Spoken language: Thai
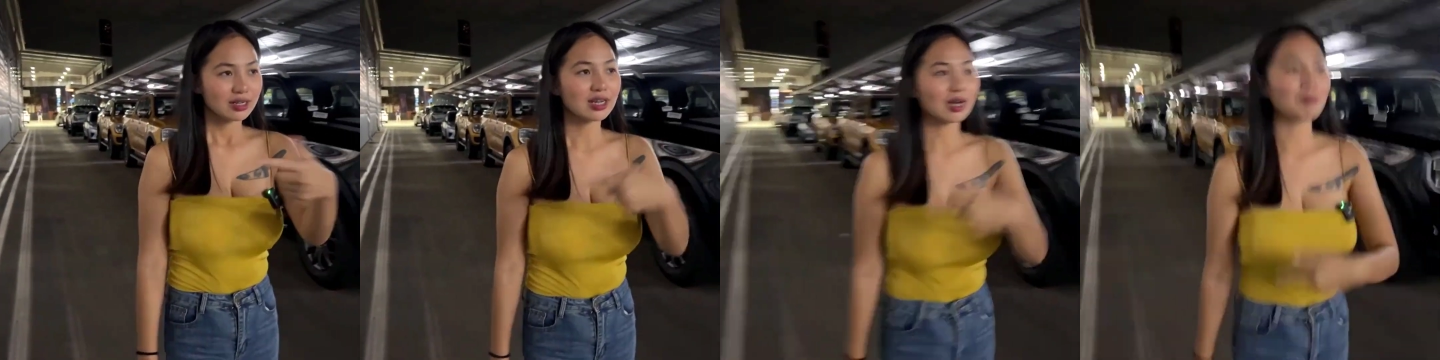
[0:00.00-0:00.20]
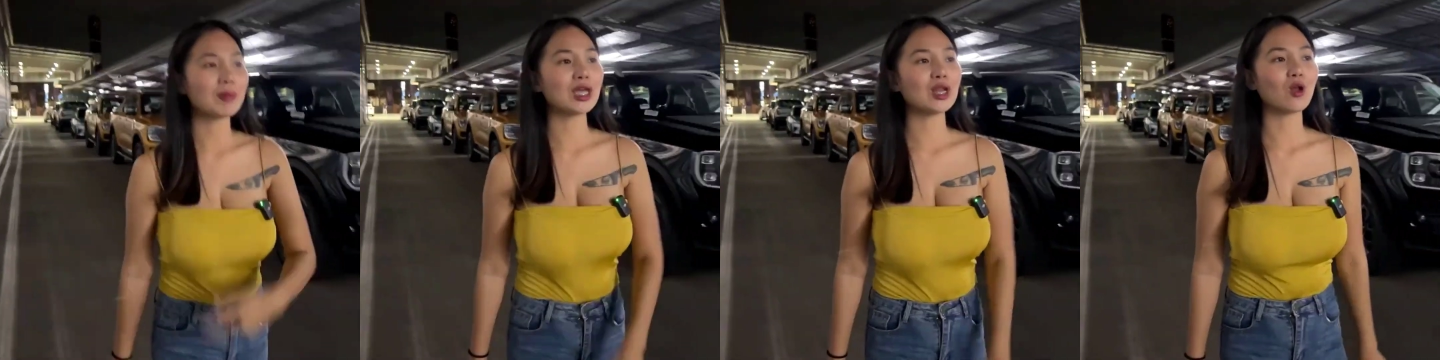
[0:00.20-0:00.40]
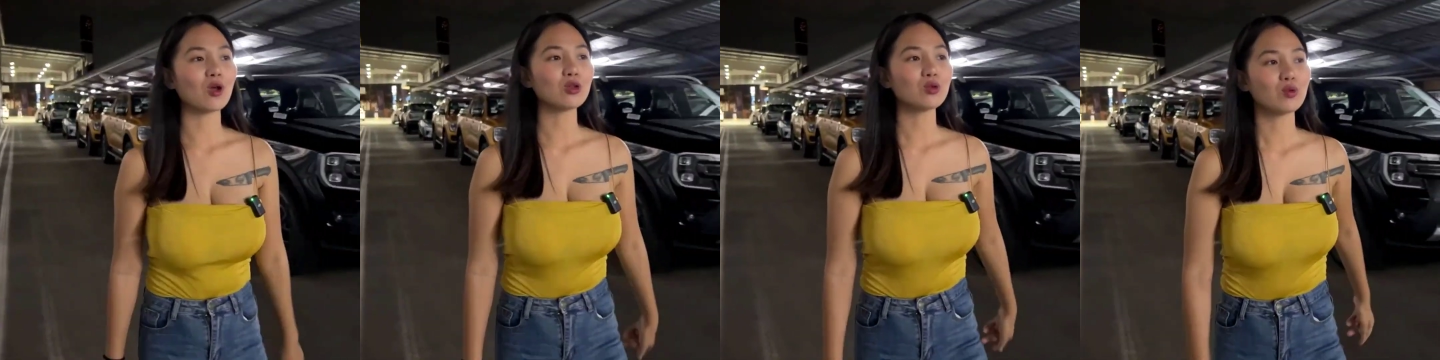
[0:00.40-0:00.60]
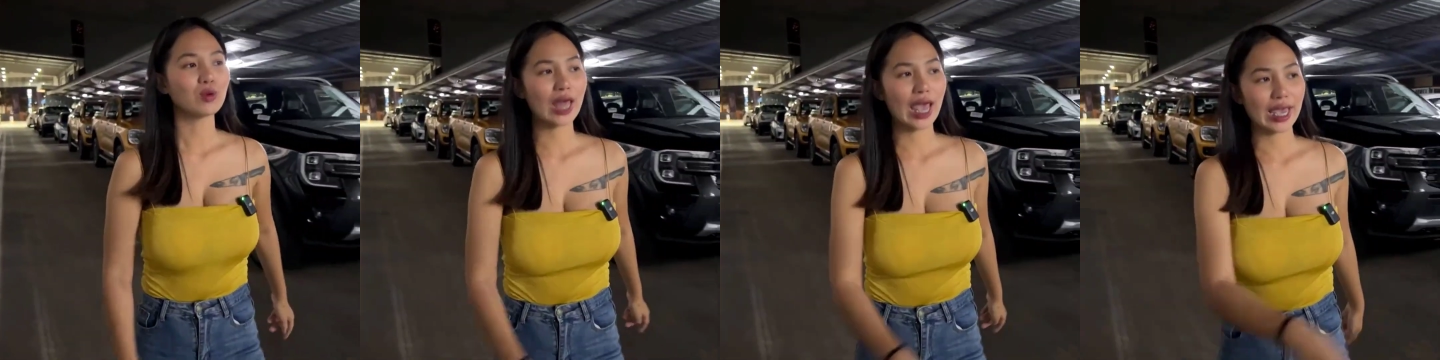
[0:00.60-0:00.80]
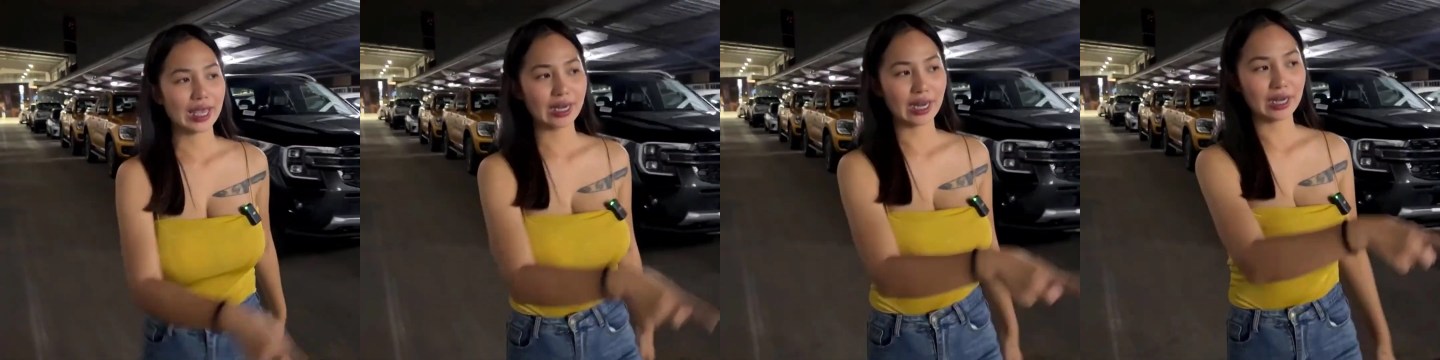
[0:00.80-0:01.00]
ยังมีรถหนู
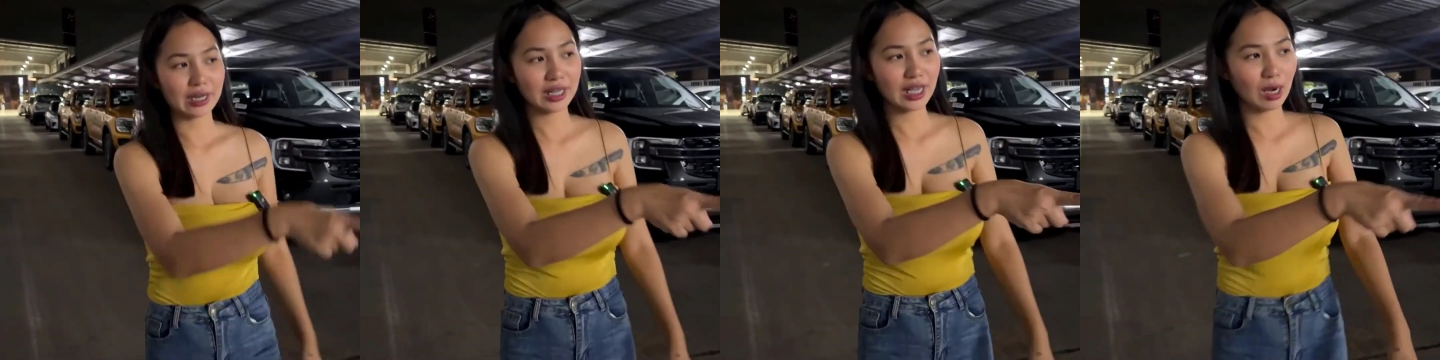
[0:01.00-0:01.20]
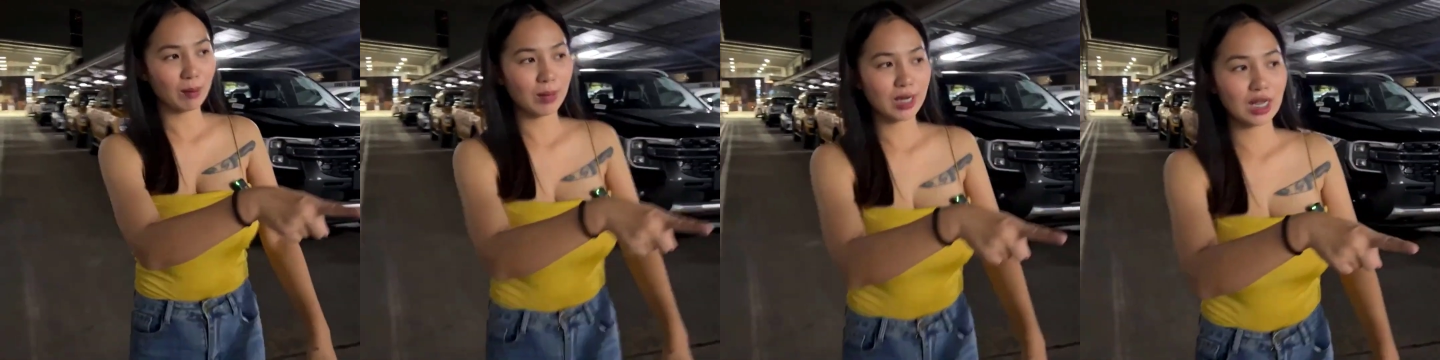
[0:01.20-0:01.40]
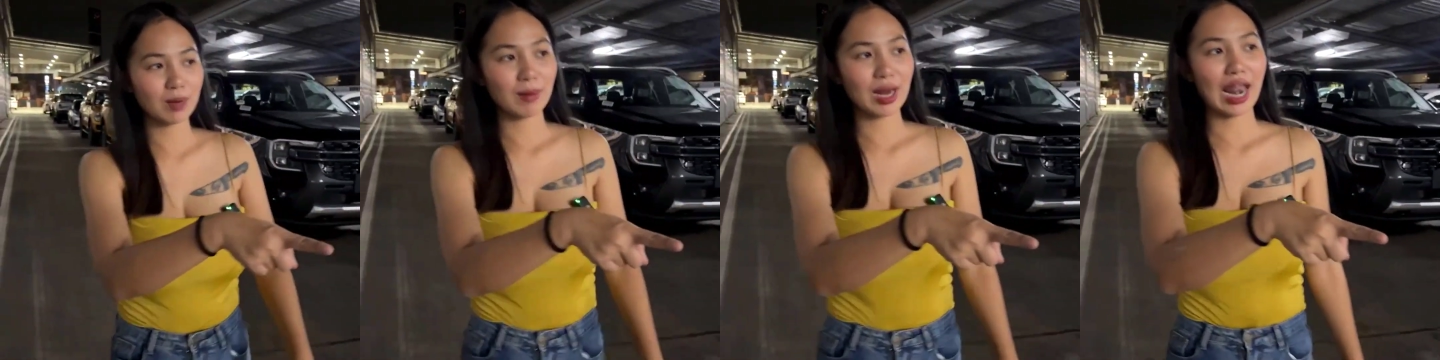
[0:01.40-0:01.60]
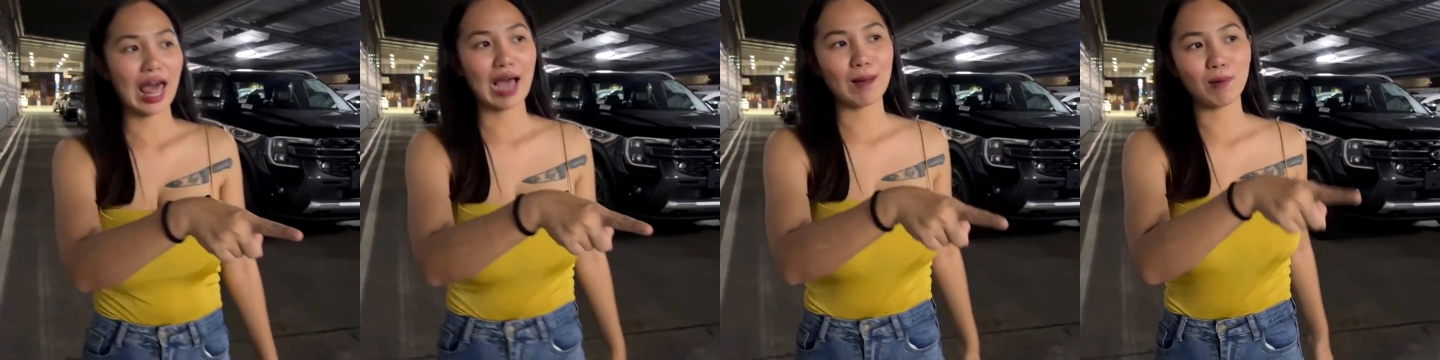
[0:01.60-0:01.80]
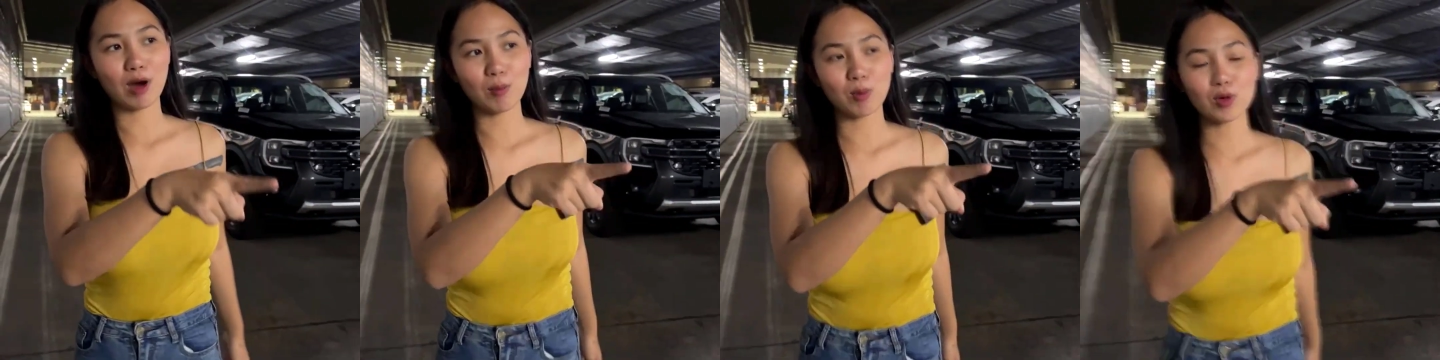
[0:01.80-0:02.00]
แดงอีกนะที่ยังไม่ได้มา
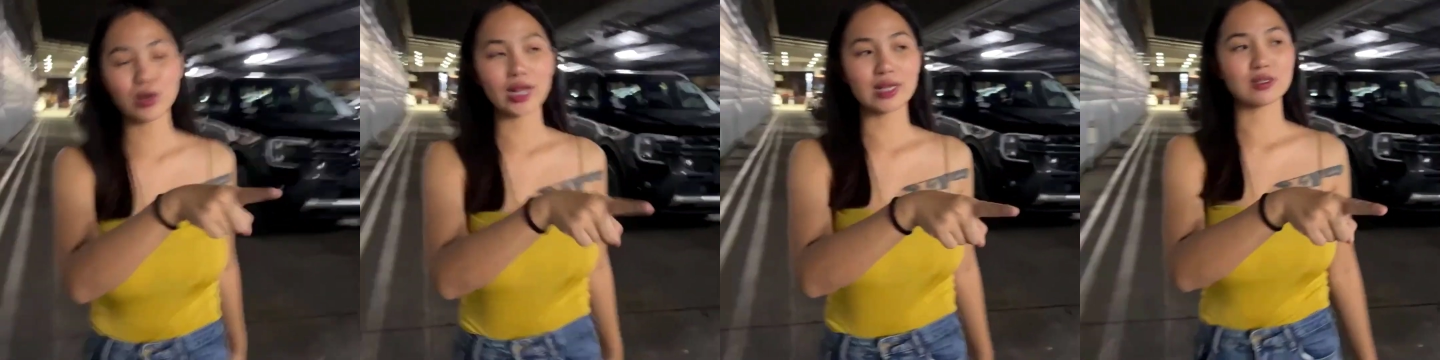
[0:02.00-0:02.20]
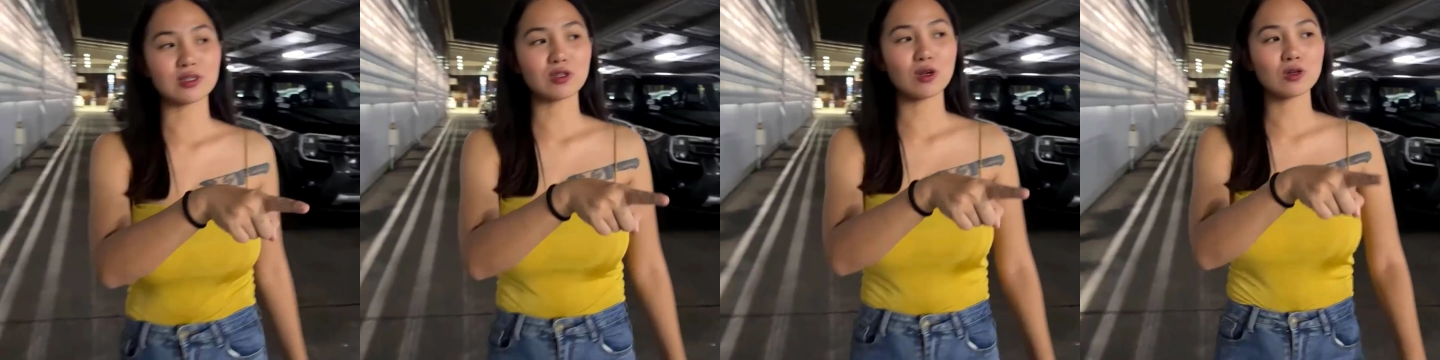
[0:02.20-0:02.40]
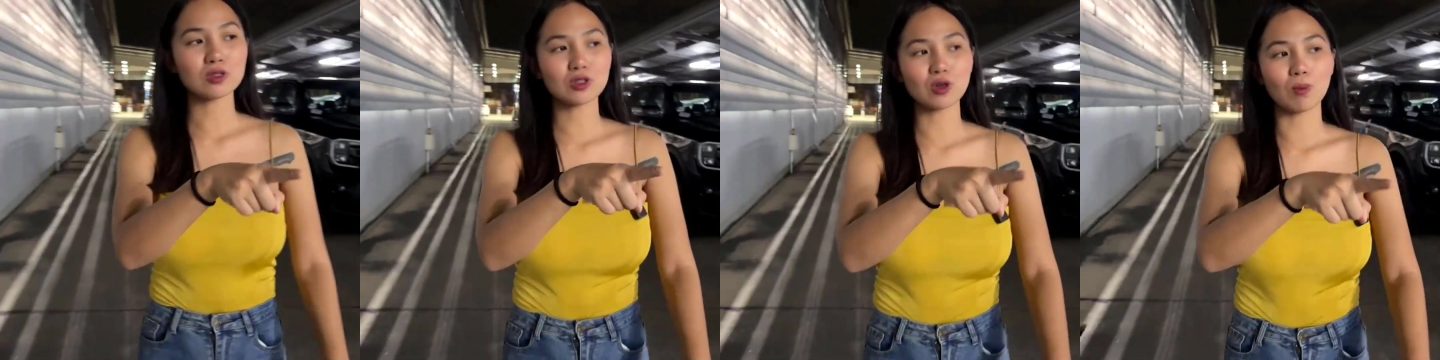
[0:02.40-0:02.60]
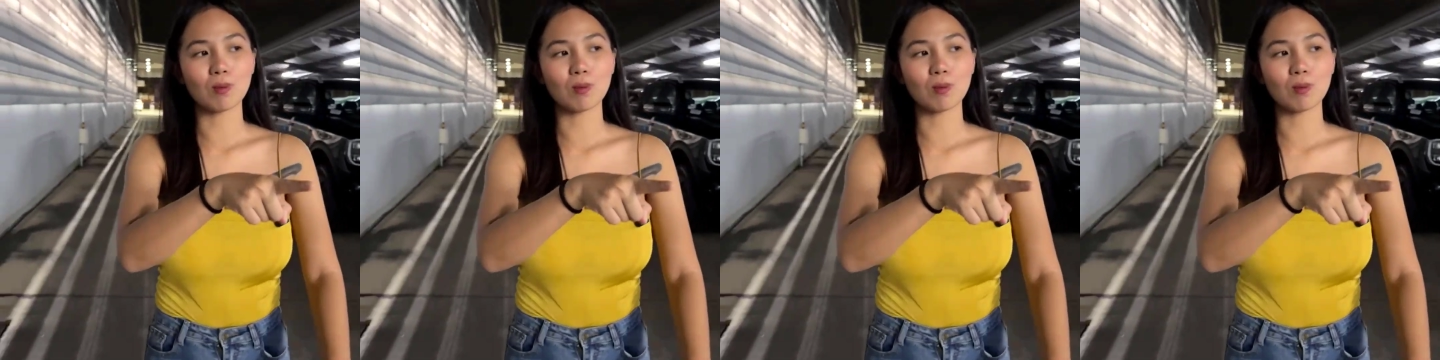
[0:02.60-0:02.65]
ล้างเพราะพรุ่งนี้จะต้อง